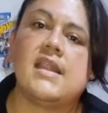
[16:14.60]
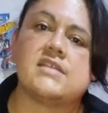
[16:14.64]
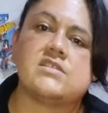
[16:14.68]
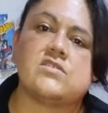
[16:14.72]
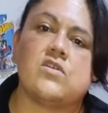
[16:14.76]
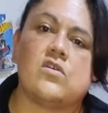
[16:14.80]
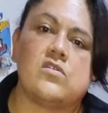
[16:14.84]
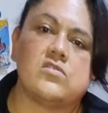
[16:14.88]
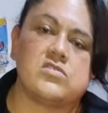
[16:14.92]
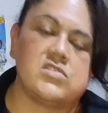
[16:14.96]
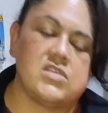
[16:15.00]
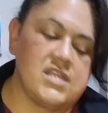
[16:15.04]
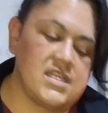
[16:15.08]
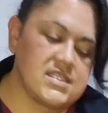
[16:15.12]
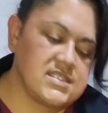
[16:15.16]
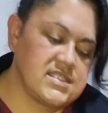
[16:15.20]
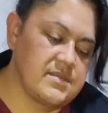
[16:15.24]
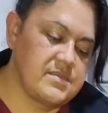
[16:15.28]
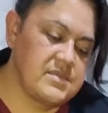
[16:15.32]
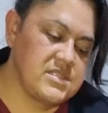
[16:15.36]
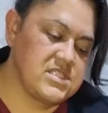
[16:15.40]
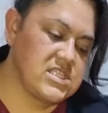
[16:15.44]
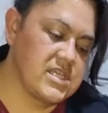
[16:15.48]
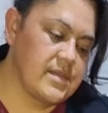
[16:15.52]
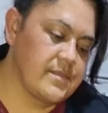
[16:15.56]
las golosinas
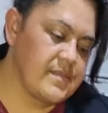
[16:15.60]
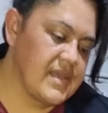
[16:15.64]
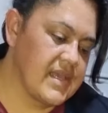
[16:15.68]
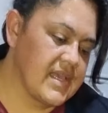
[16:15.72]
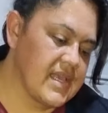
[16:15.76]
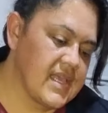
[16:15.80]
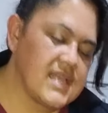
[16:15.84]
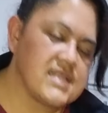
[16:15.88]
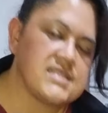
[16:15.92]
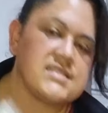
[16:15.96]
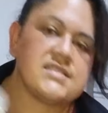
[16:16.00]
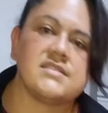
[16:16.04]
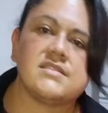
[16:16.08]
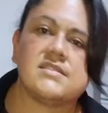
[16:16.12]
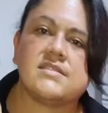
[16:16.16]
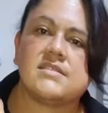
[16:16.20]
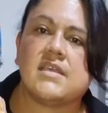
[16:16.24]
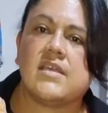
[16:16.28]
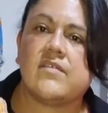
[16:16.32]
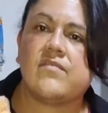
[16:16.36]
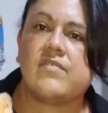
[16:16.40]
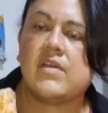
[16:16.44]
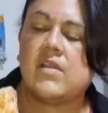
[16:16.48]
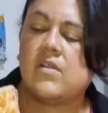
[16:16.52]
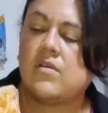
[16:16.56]
de mis chamacas,
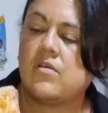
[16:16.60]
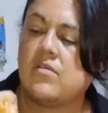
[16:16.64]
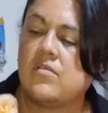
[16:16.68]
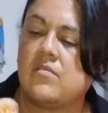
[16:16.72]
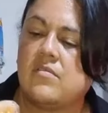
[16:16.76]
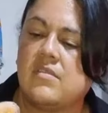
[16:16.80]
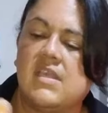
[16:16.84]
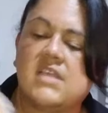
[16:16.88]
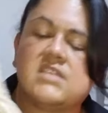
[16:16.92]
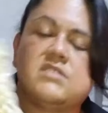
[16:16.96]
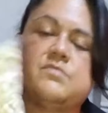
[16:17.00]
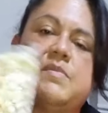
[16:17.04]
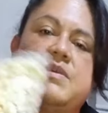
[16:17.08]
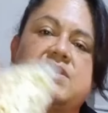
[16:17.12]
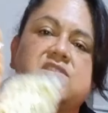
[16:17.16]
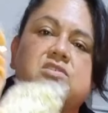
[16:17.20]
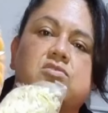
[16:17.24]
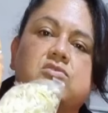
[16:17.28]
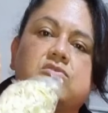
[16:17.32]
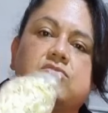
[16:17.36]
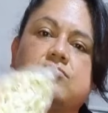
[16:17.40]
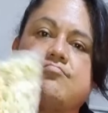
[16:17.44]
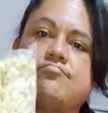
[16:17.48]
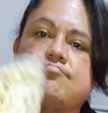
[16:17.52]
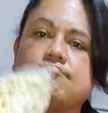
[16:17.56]
que fueron 10
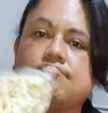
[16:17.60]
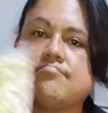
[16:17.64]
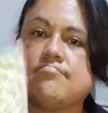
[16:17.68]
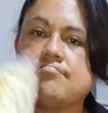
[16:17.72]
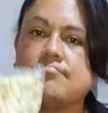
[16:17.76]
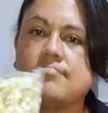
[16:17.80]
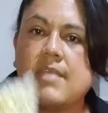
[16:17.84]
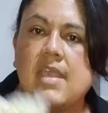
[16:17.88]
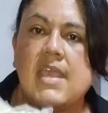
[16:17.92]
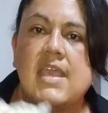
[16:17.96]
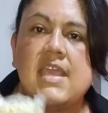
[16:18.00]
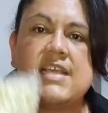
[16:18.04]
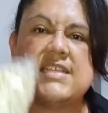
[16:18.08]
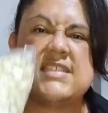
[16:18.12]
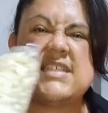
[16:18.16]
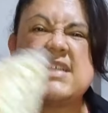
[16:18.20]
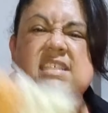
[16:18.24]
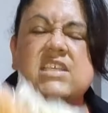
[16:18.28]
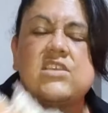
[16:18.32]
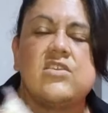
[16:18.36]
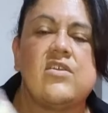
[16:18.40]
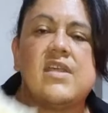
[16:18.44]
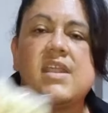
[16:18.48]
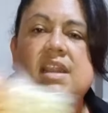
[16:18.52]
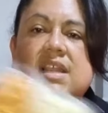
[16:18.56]
pesos.
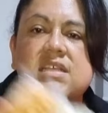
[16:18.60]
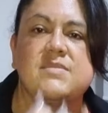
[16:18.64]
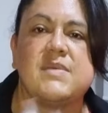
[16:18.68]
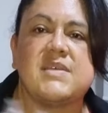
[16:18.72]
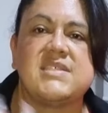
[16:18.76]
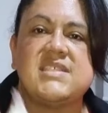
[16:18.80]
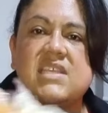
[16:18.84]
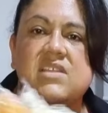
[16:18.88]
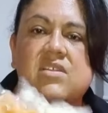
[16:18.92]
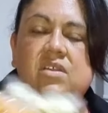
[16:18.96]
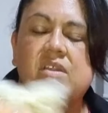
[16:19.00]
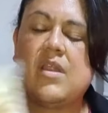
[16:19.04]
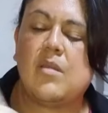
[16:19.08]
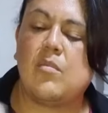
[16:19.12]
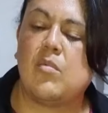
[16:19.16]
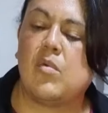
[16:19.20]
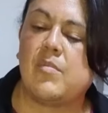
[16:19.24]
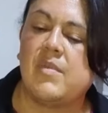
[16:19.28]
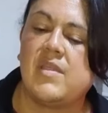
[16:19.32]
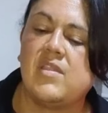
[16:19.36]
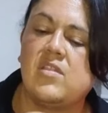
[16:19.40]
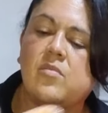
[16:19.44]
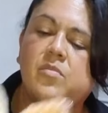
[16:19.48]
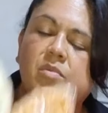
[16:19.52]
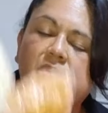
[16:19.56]
Esta señora las va haciendo en el
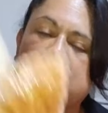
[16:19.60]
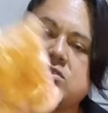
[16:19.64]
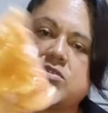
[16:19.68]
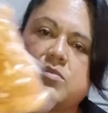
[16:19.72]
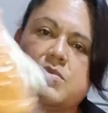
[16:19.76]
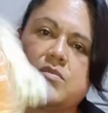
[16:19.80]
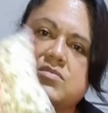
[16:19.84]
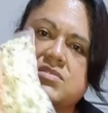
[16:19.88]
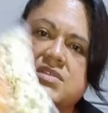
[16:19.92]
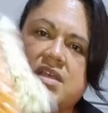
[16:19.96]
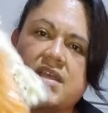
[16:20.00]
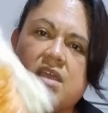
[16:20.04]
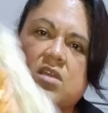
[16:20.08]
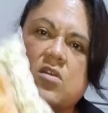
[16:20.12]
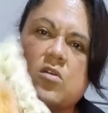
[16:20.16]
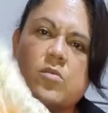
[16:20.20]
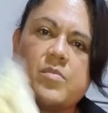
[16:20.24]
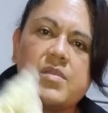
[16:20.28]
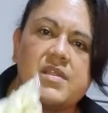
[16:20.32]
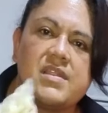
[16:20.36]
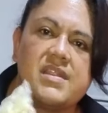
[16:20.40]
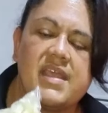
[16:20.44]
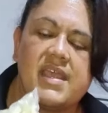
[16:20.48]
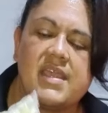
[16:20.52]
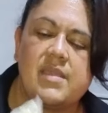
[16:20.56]
momento, por eso me gusta que
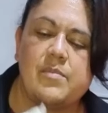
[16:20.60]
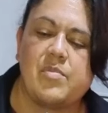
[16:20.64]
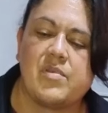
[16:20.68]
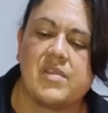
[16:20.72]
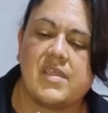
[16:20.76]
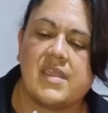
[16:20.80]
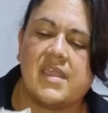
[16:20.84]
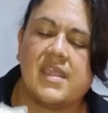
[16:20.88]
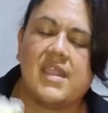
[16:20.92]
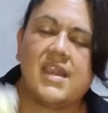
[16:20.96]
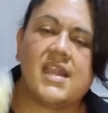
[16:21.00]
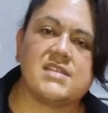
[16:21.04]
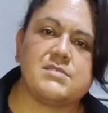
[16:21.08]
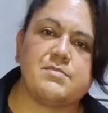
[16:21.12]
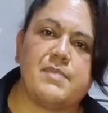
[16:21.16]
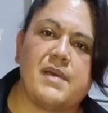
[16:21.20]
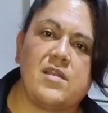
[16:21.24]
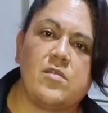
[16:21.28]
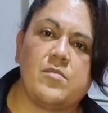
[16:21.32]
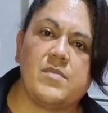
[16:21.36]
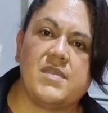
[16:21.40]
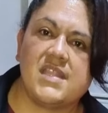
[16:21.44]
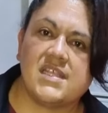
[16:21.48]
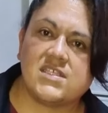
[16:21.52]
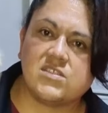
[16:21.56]
compren de ahí, porque las
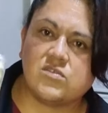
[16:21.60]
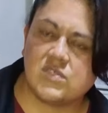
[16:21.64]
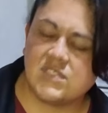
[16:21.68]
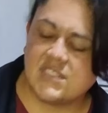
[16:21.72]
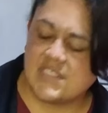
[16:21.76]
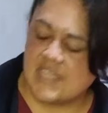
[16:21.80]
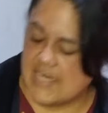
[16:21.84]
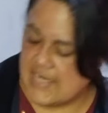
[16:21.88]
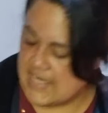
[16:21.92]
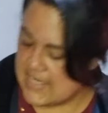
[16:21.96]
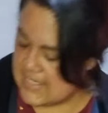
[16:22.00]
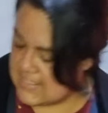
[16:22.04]
palomitas no están